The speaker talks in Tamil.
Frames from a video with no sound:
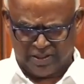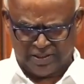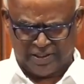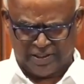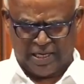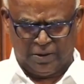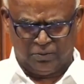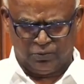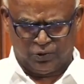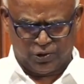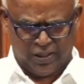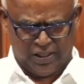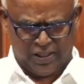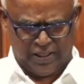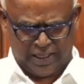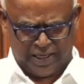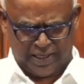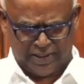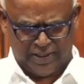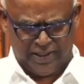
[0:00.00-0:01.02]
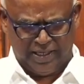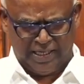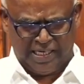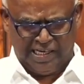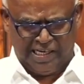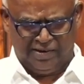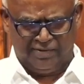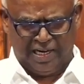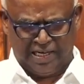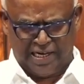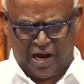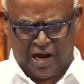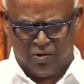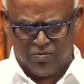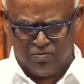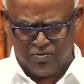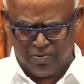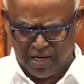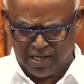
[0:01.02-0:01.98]
வசனம் சொல்லுகிறது ஹீ வில்
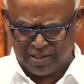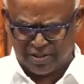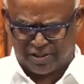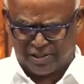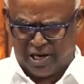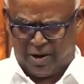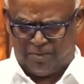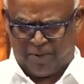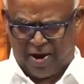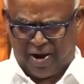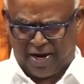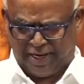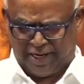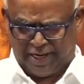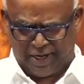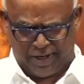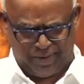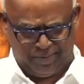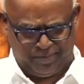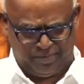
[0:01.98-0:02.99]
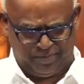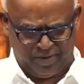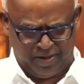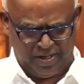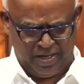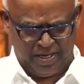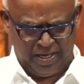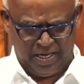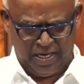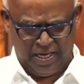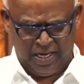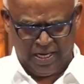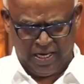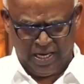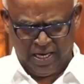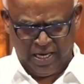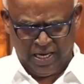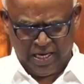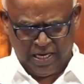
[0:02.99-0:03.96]
ஹாவ் மேர்சி அப்பான் ஹீம்
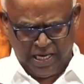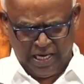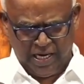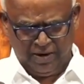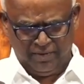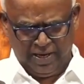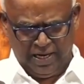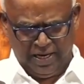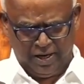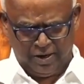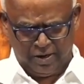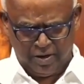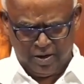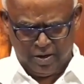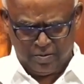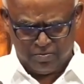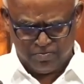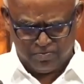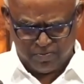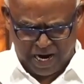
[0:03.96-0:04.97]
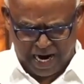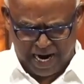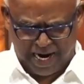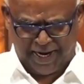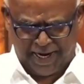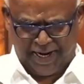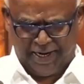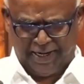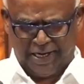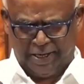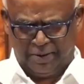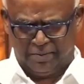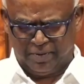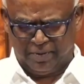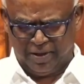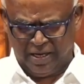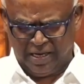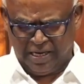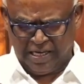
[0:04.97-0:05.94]
ஹீ வில் பேர்டன்
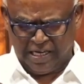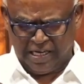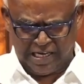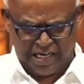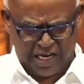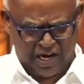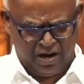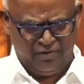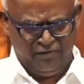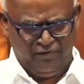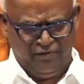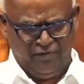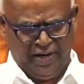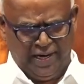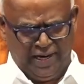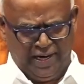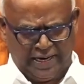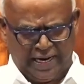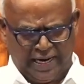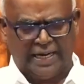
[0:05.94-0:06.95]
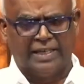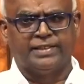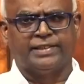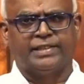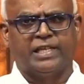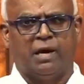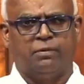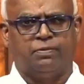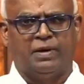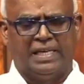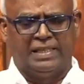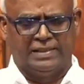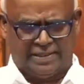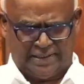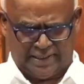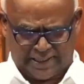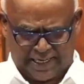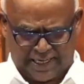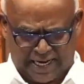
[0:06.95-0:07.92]
ஹிம் எவ்ரி கைண்ட்ஸ் ஆஃப்
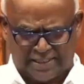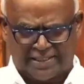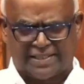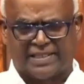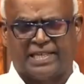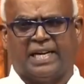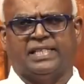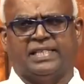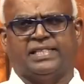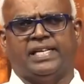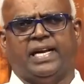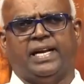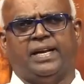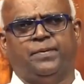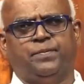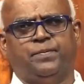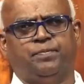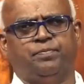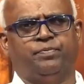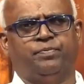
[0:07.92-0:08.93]
ஹிஸ் டிரான்ஸ்கிரஷன்